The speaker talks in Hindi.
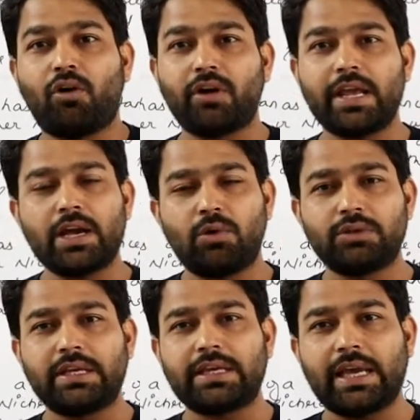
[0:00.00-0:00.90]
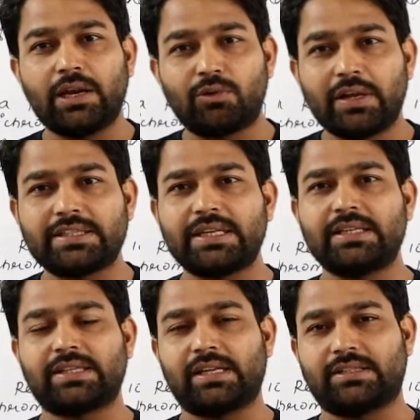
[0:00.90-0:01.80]
और एक होते हैं कैलकुलेशन के
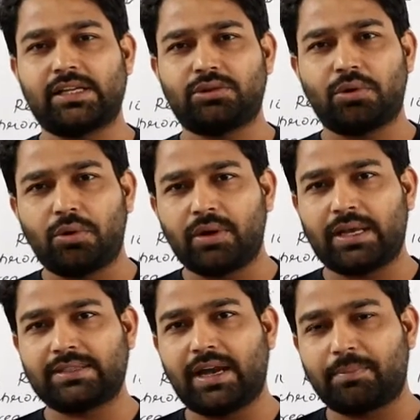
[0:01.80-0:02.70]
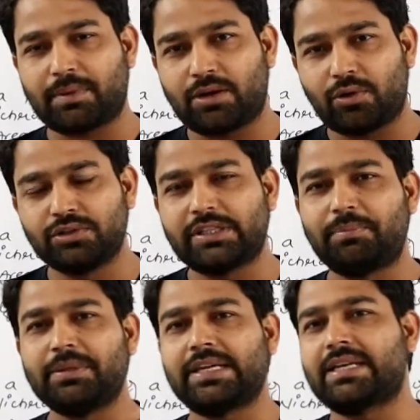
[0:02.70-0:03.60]
साथ साथ थोड़ा सा आपका कॉन्सेप्ट
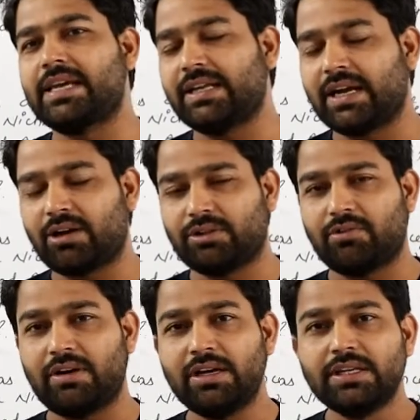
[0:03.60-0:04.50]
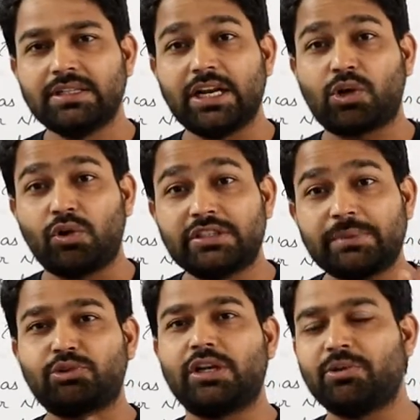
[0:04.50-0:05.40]
भी चेक किया जा रहा होता है वहाँ यानी
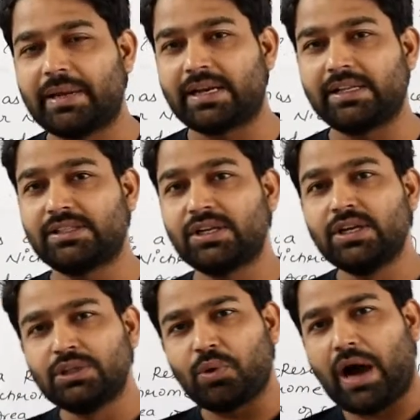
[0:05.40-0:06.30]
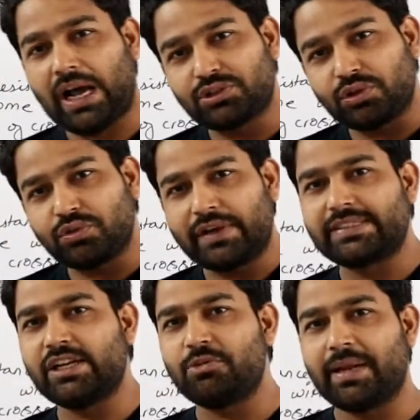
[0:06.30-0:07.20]
कॉन्सेप्चुअल न्यूमेरिकल्स तो आज कुछ
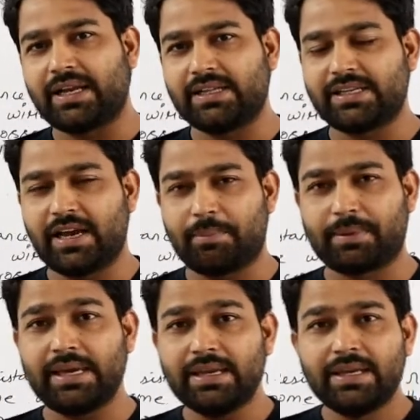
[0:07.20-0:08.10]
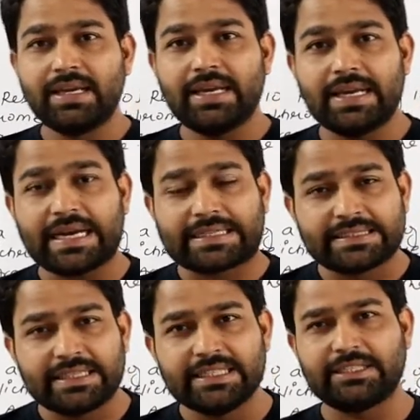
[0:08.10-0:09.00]
वैसे ही न्यूमेरिकल्स हैं आपके
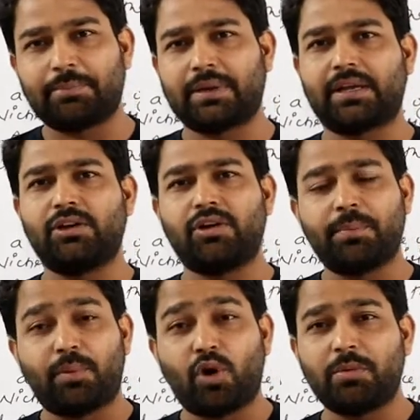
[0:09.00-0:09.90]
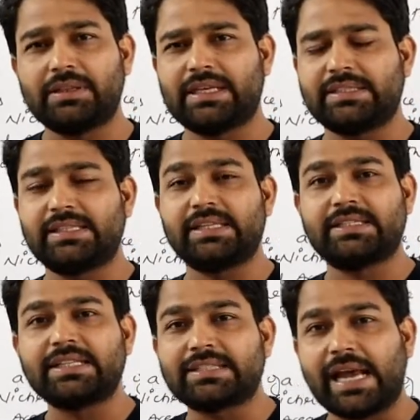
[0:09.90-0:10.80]
इलेक्ट्रिसिटी चैप्टर के लिए और ये बोर्ड मंत्रा सीरीज
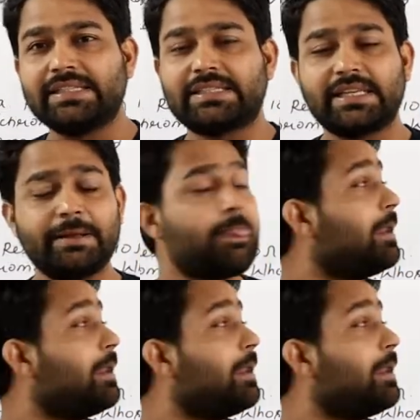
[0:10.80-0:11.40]
की साइंस की